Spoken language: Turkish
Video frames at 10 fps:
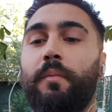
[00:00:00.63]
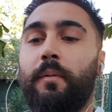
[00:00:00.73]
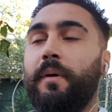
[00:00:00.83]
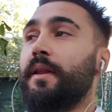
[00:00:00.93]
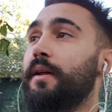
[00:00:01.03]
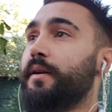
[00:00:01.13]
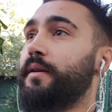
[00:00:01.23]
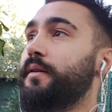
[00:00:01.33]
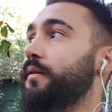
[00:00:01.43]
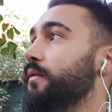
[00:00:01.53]
Babalar,
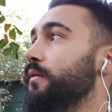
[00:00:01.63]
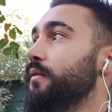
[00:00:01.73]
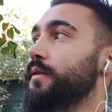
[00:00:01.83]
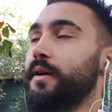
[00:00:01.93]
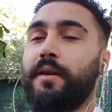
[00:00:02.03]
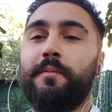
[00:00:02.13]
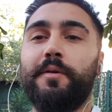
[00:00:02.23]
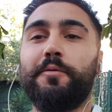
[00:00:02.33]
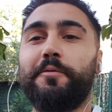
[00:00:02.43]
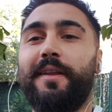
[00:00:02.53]
e, yeni
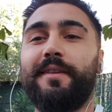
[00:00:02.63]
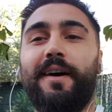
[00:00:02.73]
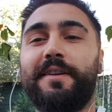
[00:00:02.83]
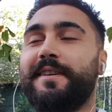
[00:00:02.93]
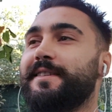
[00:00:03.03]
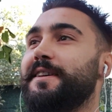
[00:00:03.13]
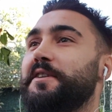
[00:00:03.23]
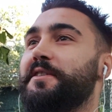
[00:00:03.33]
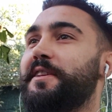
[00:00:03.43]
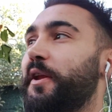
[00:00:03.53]
bir günden
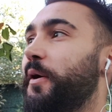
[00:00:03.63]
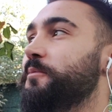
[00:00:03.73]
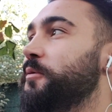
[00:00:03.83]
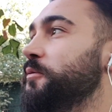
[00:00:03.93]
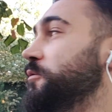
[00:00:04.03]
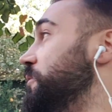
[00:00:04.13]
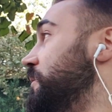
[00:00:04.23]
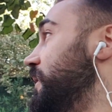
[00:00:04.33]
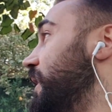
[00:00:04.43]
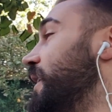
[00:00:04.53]
herkese
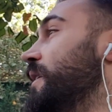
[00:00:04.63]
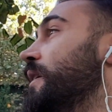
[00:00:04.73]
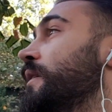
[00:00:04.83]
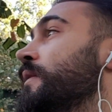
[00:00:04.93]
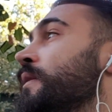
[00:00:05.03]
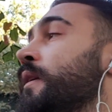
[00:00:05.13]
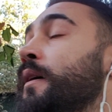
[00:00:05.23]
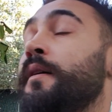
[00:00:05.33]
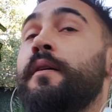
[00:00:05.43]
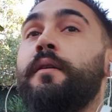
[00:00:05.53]
selamünaleyküm.
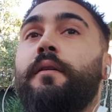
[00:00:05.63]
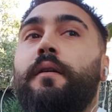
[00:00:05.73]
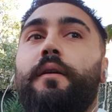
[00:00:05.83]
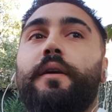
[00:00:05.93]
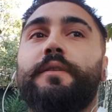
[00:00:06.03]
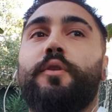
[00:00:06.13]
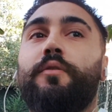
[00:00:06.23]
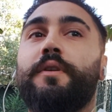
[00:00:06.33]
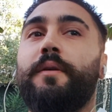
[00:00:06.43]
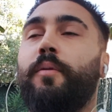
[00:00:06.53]
Aa, en
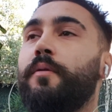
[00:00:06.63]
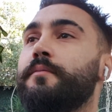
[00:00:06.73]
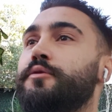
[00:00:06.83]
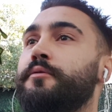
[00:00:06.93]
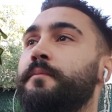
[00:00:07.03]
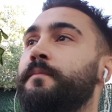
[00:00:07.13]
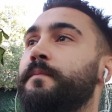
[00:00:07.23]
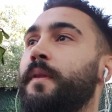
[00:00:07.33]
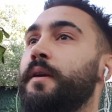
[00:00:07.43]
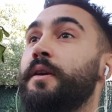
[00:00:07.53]
son grip olmuştum.
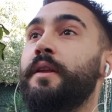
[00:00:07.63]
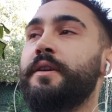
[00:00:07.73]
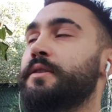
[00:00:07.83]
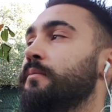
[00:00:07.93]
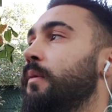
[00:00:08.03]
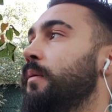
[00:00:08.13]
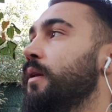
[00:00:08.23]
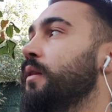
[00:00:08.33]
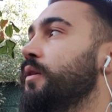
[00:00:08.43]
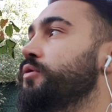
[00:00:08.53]
İyileştim baba
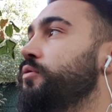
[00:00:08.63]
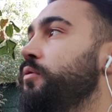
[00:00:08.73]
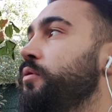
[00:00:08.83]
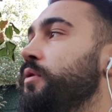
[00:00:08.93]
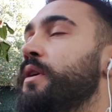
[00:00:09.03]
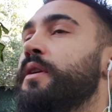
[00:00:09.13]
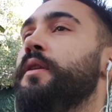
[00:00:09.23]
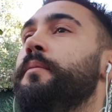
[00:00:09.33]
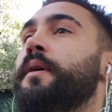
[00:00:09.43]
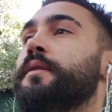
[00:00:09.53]
Allah'a şükür.
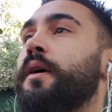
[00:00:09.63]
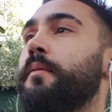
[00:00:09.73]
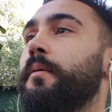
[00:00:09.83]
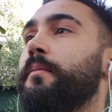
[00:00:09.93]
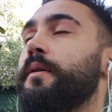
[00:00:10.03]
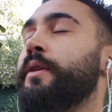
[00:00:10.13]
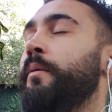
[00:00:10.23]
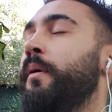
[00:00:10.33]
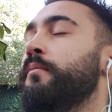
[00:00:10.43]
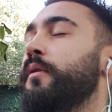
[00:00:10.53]
Girdim yatağa baba
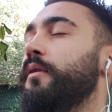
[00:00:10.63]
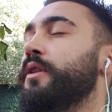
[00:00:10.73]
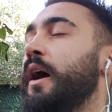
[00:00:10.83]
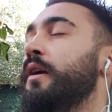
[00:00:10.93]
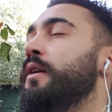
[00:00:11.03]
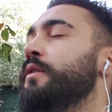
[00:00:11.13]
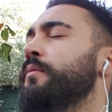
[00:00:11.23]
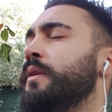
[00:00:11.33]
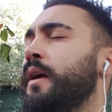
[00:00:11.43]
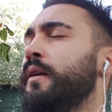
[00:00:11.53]
tamam mı?
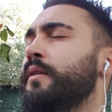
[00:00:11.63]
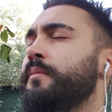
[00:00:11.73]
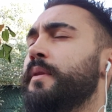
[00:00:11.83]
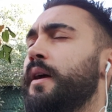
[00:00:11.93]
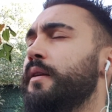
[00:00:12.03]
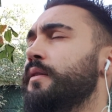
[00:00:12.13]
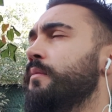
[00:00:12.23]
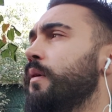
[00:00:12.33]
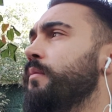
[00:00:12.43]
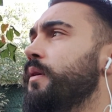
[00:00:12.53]
Terledim, terledim,
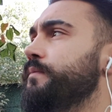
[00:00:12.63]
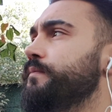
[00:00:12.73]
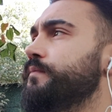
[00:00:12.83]
terledim baba.